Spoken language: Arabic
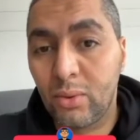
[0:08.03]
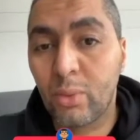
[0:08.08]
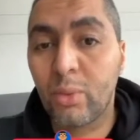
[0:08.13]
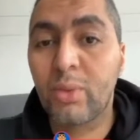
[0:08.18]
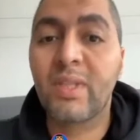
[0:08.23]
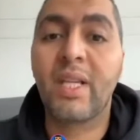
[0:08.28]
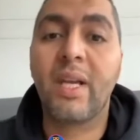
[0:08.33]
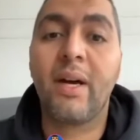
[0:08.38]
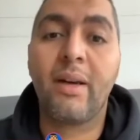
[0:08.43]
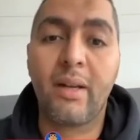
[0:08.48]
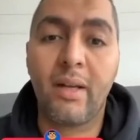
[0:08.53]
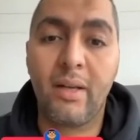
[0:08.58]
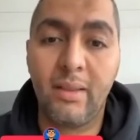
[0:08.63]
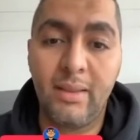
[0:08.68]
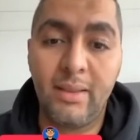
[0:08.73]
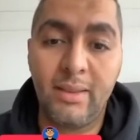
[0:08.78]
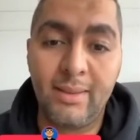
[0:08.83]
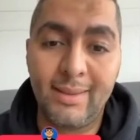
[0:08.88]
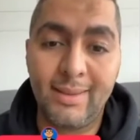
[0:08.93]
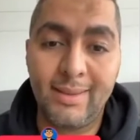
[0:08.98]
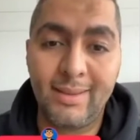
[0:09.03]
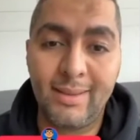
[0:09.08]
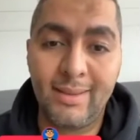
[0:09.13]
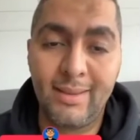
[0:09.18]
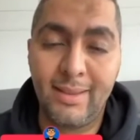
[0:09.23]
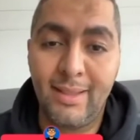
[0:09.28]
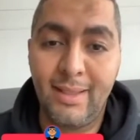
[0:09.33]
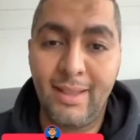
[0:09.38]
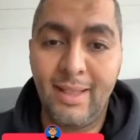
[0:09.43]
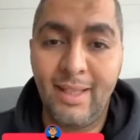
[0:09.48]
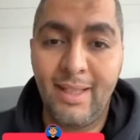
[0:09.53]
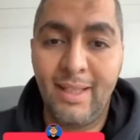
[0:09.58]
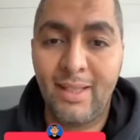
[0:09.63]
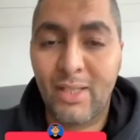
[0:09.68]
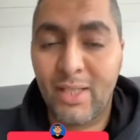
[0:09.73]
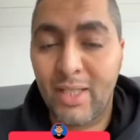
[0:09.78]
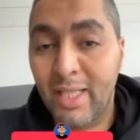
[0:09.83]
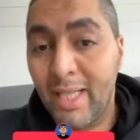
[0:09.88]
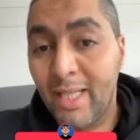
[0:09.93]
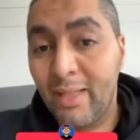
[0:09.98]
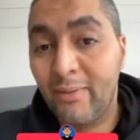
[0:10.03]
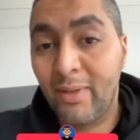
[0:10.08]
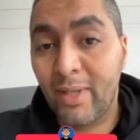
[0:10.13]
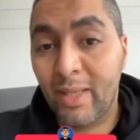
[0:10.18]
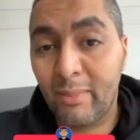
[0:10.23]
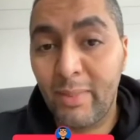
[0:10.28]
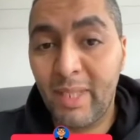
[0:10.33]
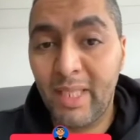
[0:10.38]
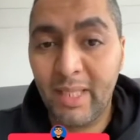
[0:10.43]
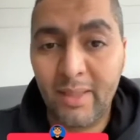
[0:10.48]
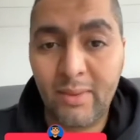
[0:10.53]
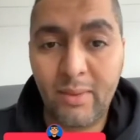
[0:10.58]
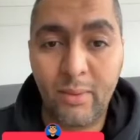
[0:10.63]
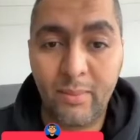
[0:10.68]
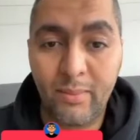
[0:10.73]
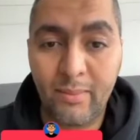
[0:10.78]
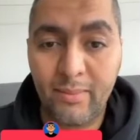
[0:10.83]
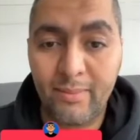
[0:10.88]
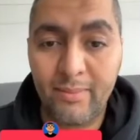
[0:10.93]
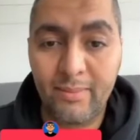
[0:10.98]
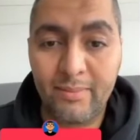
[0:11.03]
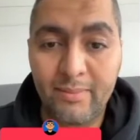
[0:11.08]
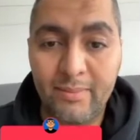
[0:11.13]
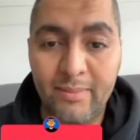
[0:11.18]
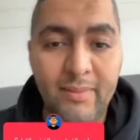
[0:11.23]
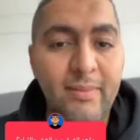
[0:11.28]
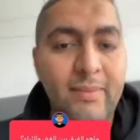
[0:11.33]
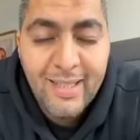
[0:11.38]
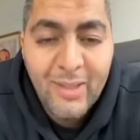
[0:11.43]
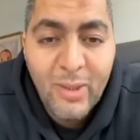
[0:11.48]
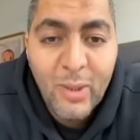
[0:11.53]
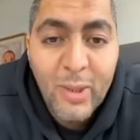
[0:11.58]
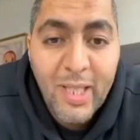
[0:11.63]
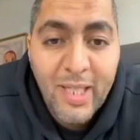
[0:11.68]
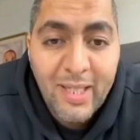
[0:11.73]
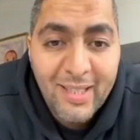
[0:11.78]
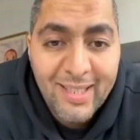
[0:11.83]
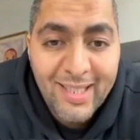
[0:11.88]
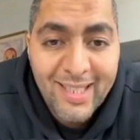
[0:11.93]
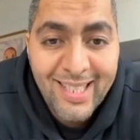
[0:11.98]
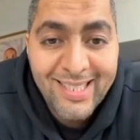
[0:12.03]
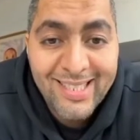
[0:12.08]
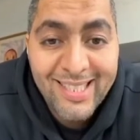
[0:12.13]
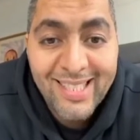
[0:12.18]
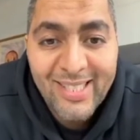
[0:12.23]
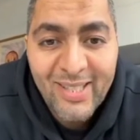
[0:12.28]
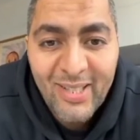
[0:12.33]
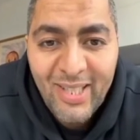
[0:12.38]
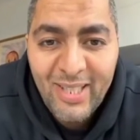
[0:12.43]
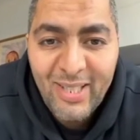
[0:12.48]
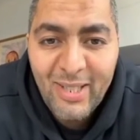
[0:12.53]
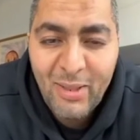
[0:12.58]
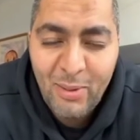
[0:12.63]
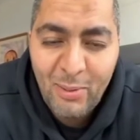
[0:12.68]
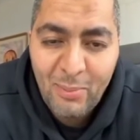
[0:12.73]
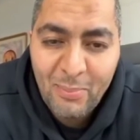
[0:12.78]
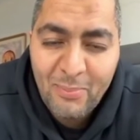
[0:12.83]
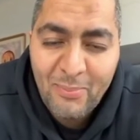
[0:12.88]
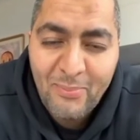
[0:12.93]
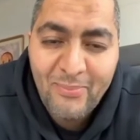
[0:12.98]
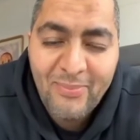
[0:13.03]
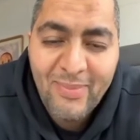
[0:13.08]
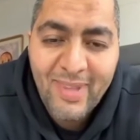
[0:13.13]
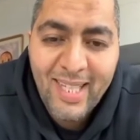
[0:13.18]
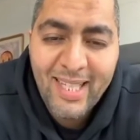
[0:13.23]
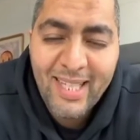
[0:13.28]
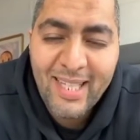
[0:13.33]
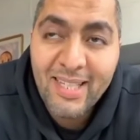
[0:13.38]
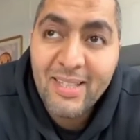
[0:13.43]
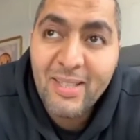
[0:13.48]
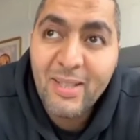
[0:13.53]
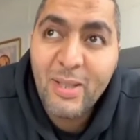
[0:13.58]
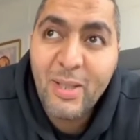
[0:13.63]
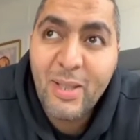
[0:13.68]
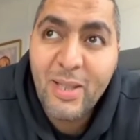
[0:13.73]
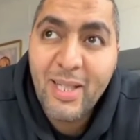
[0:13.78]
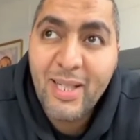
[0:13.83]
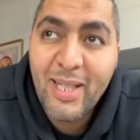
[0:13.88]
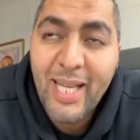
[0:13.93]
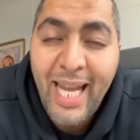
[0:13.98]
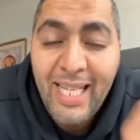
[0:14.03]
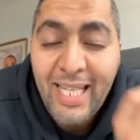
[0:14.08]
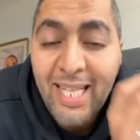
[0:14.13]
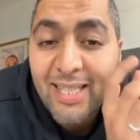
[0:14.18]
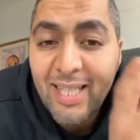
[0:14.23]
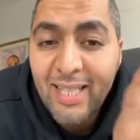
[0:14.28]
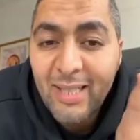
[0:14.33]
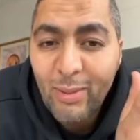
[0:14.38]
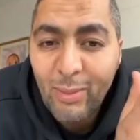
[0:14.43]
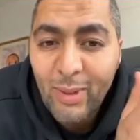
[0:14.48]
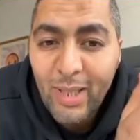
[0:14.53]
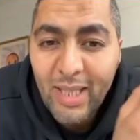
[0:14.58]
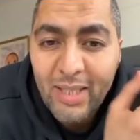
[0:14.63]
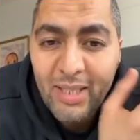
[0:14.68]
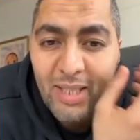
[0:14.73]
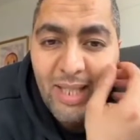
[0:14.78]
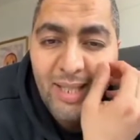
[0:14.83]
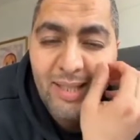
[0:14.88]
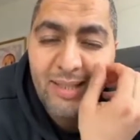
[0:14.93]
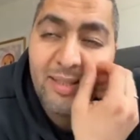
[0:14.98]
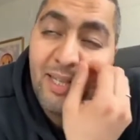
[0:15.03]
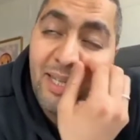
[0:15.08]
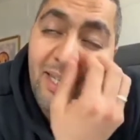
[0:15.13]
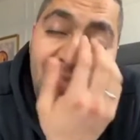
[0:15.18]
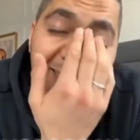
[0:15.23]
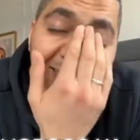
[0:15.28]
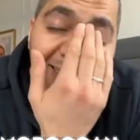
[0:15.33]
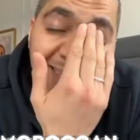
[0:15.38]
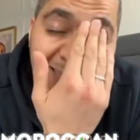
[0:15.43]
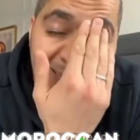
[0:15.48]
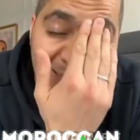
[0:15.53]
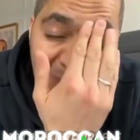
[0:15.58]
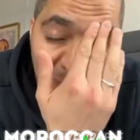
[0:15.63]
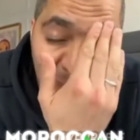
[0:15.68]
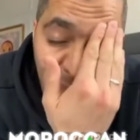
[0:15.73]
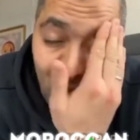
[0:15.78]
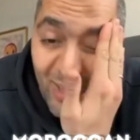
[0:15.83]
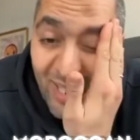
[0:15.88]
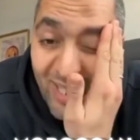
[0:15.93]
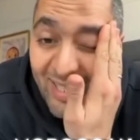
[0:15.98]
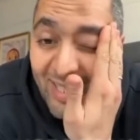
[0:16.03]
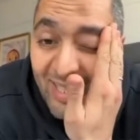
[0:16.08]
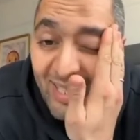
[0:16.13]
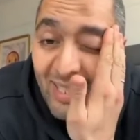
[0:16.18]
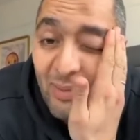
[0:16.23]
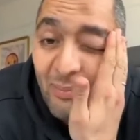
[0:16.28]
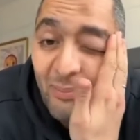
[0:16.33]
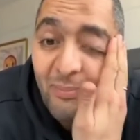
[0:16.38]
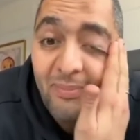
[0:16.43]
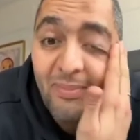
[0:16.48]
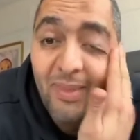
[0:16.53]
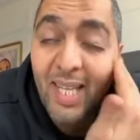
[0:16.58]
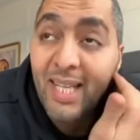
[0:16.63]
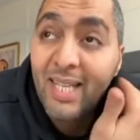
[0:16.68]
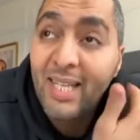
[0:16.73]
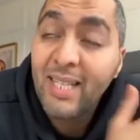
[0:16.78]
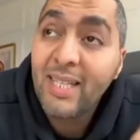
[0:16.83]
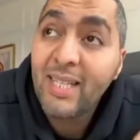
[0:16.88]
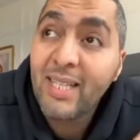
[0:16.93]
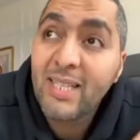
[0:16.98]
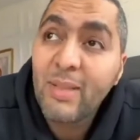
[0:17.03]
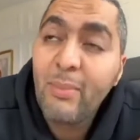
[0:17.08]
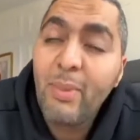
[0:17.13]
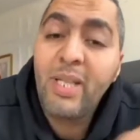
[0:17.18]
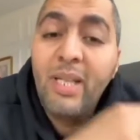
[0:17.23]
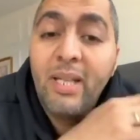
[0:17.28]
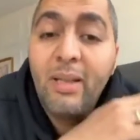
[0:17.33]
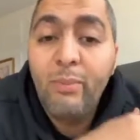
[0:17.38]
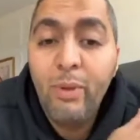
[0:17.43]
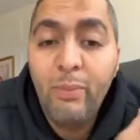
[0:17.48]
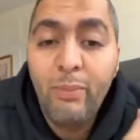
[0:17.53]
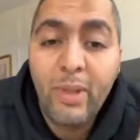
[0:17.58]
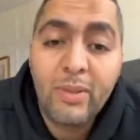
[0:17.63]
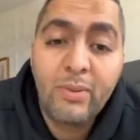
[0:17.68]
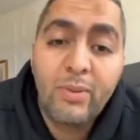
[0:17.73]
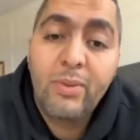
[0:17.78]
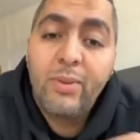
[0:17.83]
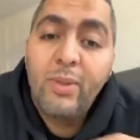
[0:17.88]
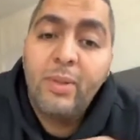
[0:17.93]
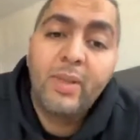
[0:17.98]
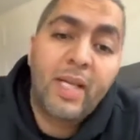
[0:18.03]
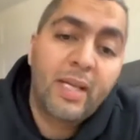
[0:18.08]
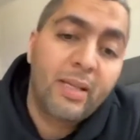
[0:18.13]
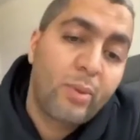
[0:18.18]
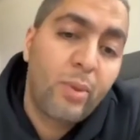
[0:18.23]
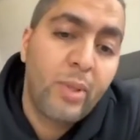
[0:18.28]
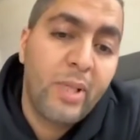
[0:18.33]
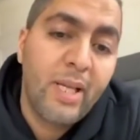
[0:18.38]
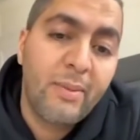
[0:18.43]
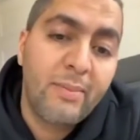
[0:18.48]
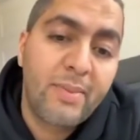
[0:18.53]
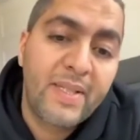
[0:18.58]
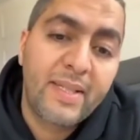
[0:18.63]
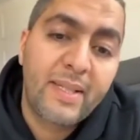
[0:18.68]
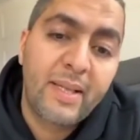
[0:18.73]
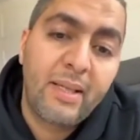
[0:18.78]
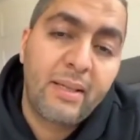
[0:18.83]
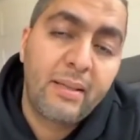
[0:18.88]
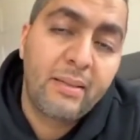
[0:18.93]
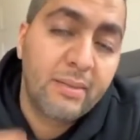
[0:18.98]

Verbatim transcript: والثراء شنو هي الفرق بيناتهم اوكي انا نشرح لكم أه علاش هذا البلان هذا حيت كنشوف راسي بان لا بيبار دو طون كنكون لابس